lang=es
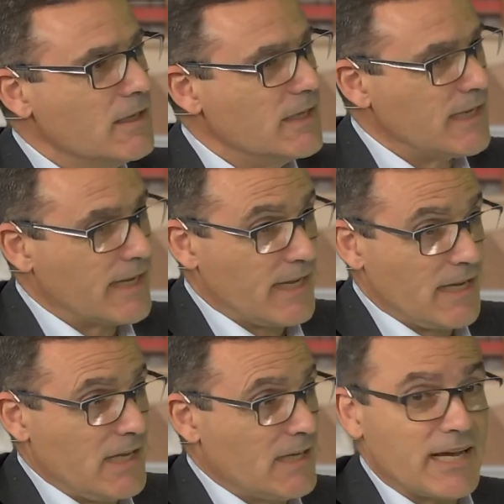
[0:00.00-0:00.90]
Y
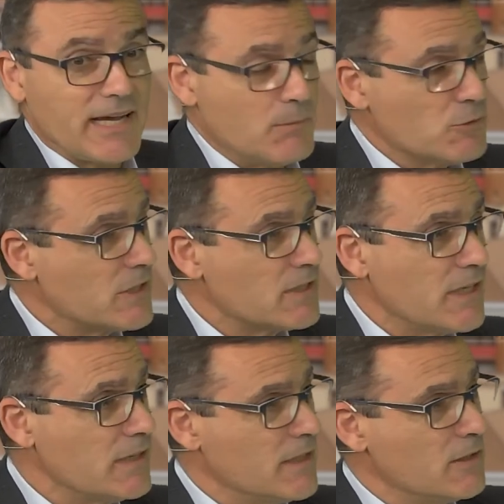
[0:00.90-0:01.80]
que, queremos
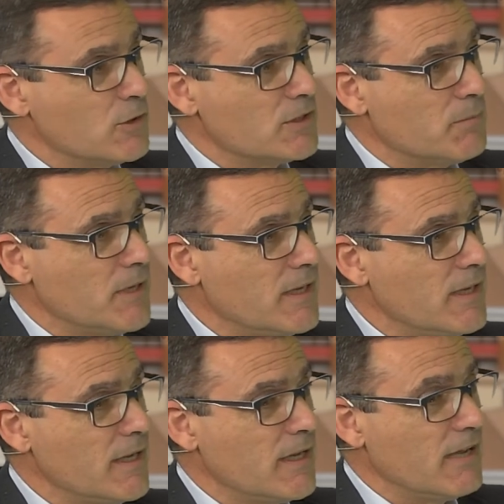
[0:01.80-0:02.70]
seguir siendo
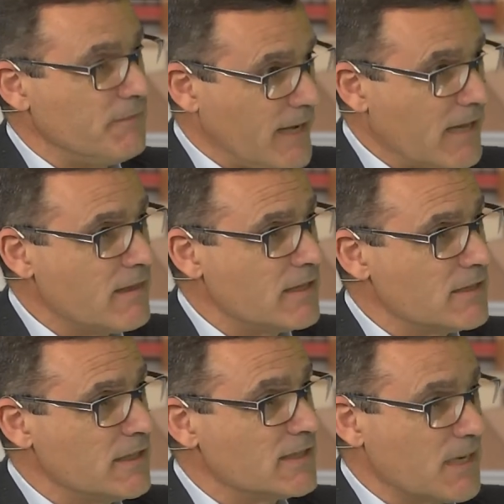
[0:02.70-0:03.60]
siempre eficaces
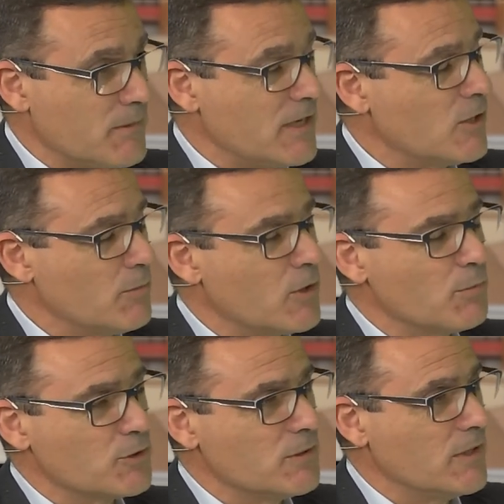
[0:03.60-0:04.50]
y servirles lo mejor
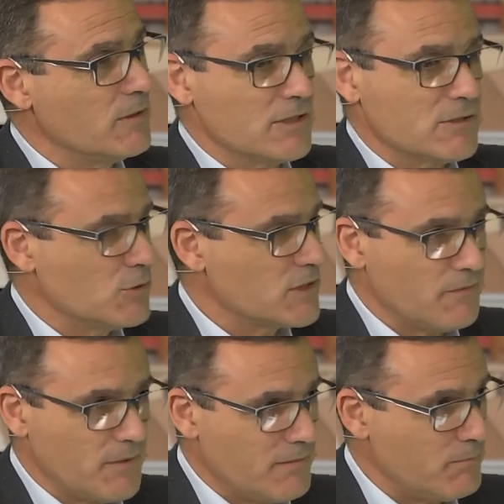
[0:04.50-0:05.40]
posible. Es nuestra
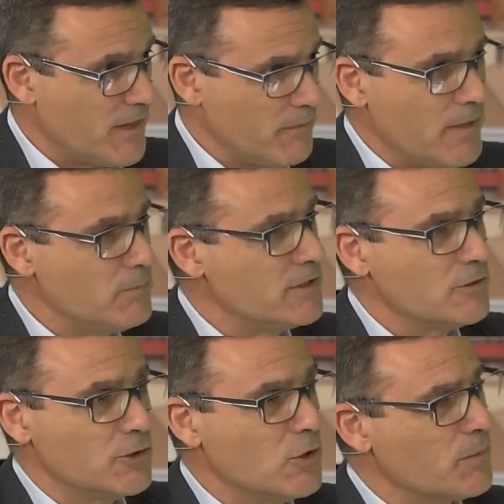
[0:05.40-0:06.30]
principal
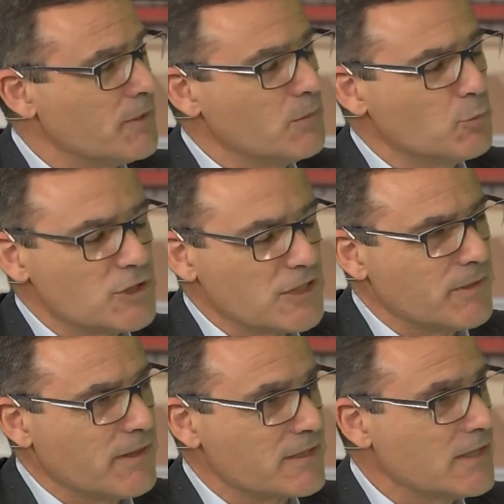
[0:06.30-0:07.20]
misión, yo lo repito muchas
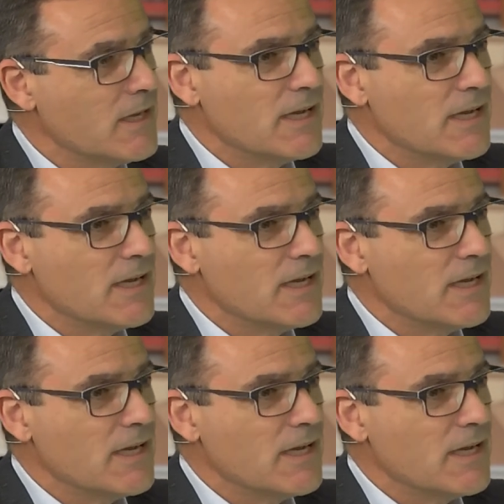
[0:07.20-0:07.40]
veces,